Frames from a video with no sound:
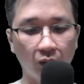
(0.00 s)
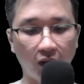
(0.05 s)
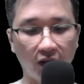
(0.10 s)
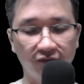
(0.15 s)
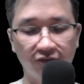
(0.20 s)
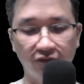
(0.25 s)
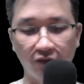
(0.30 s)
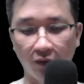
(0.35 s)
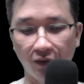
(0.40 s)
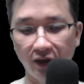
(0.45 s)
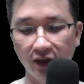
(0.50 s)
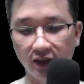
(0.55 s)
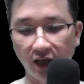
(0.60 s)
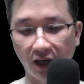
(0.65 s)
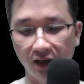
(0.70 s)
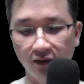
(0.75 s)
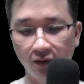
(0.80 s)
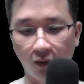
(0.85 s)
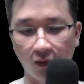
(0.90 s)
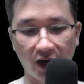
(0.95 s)
phối
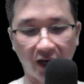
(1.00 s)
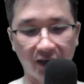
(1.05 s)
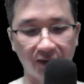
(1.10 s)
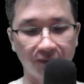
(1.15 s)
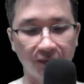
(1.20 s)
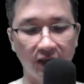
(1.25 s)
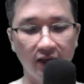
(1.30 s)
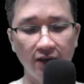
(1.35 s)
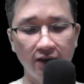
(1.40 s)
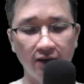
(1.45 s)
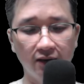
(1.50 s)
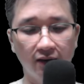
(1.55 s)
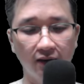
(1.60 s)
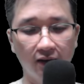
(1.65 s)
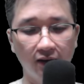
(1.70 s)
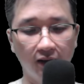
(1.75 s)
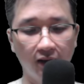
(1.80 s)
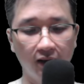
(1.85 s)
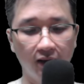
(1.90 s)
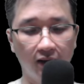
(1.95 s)
đến hoàn mỹ.
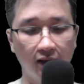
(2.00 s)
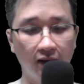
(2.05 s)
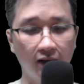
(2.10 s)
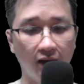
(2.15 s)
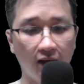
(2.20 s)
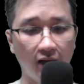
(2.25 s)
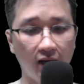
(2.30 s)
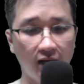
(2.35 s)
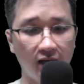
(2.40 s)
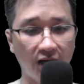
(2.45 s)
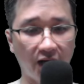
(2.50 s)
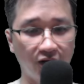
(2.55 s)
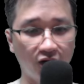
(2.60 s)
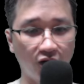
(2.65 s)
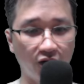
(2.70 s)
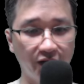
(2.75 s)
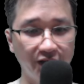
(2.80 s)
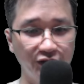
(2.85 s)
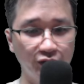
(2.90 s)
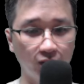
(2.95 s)
Hay là
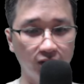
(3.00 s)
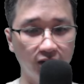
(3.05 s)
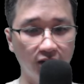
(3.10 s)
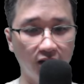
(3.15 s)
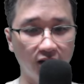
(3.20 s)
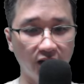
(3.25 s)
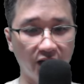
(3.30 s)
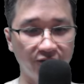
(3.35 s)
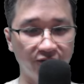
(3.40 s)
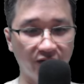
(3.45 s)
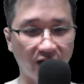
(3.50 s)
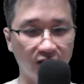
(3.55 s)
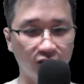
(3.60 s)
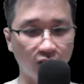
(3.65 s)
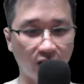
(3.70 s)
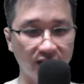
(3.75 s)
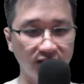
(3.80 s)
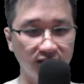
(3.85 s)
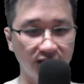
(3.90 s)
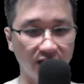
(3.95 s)
nói chu tước linh văn
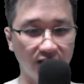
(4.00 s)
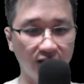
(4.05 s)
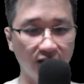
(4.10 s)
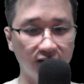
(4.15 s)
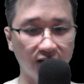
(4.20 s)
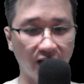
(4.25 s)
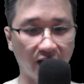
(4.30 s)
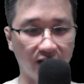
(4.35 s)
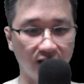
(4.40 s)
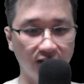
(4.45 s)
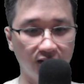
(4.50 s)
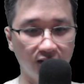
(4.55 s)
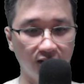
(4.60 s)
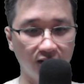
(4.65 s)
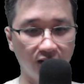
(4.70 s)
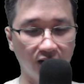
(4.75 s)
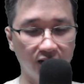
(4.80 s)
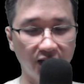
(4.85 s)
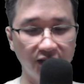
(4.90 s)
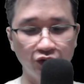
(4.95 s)
toàn diện thức tỉnh
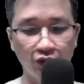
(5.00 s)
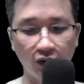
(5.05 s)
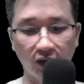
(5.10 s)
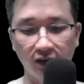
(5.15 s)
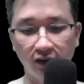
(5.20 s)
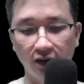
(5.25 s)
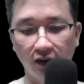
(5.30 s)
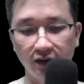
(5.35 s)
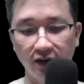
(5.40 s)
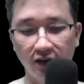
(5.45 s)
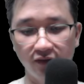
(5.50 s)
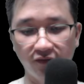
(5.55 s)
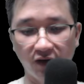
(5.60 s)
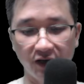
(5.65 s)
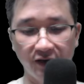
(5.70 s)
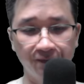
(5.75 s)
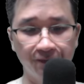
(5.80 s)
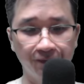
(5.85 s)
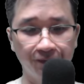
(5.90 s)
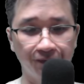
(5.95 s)
đưa tới truyền thừa như
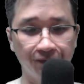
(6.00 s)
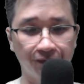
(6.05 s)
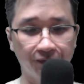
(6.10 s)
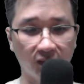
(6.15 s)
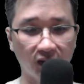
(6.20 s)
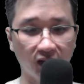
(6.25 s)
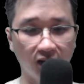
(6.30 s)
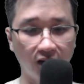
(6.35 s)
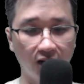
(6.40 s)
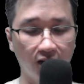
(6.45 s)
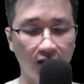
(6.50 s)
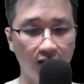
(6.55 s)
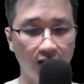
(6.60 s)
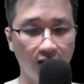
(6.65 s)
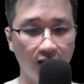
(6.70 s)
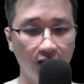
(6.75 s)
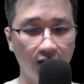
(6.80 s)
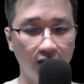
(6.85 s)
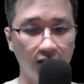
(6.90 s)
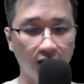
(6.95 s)
vậy?
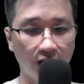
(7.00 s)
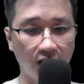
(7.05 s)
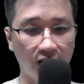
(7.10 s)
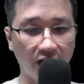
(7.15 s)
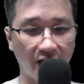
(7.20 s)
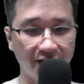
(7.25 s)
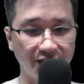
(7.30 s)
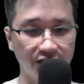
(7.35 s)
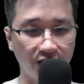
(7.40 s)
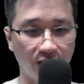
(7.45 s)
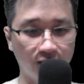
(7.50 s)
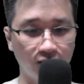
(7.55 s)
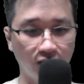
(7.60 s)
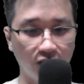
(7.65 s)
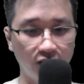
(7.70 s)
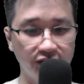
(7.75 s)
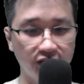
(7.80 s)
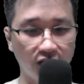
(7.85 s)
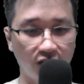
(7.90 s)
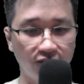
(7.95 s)
Thân ảnh trong
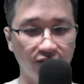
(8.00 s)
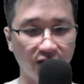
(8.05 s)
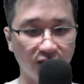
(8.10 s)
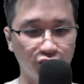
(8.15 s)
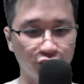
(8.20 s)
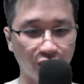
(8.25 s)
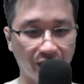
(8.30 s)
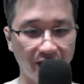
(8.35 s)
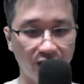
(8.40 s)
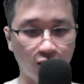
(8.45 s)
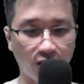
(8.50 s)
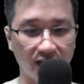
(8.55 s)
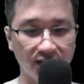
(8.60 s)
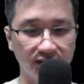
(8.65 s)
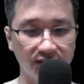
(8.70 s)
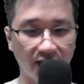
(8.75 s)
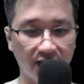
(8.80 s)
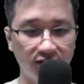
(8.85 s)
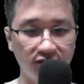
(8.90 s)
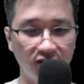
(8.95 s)
lỗ trống vòng xoáy quan
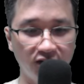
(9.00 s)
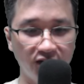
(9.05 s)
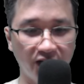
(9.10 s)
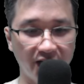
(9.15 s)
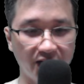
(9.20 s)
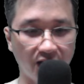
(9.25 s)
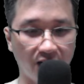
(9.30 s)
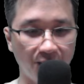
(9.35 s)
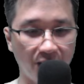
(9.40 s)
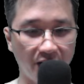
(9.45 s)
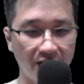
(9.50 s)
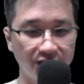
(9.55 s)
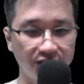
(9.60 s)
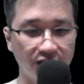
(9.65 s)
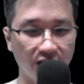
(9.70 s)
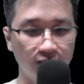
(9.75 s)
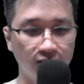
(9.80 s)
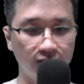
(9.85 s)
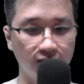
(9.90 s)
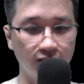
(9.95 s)
sát Khương Nghị ở bên
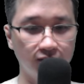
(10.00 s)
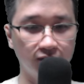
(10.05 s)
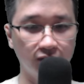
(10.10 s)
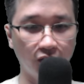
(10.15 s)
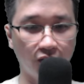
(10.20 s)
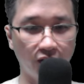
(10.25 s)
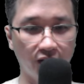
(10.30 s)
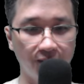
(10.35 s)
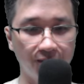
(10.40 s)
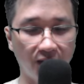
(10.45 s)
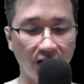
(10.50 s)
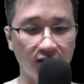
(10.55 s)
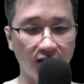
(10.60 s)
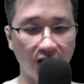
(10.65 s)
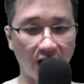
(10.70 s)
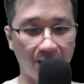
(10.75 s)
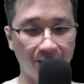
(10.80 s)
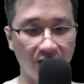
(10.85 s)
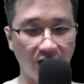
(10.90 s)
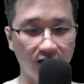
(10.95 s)
trong, đôi mắt
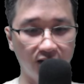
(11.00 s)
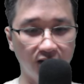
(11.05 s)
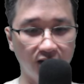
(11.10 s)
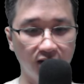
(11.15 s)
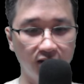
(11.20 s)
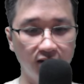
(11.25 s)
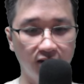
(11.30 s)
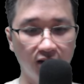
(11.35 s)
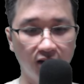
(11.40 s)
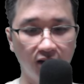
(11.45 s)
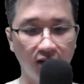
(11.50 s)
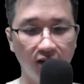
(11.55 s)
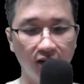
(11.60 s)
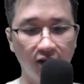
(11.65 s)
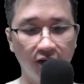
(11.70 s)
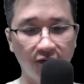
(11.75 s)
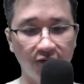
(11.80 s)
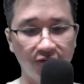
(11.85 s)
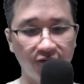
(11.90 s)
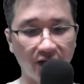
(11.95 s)
đẹp lắc lư,
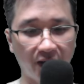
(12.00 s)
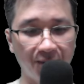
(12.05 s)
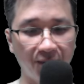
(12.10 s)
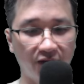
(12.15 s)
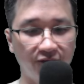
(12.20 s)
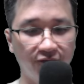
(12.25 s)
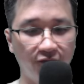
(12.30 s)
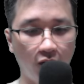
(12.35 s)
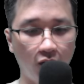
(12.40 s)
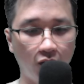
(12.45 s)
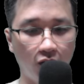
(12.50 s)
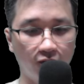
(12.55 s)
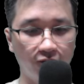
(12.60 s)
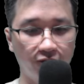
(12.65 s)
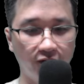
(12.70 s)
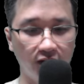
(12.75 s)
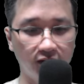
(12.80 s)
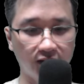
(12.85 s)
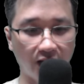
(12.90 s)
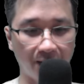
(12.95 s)
vẻ mặt vô cùng
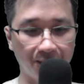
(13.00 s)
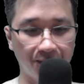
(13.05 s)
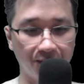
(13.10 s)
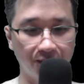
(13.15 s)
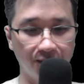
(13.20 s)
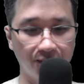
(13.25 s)
phức tạp.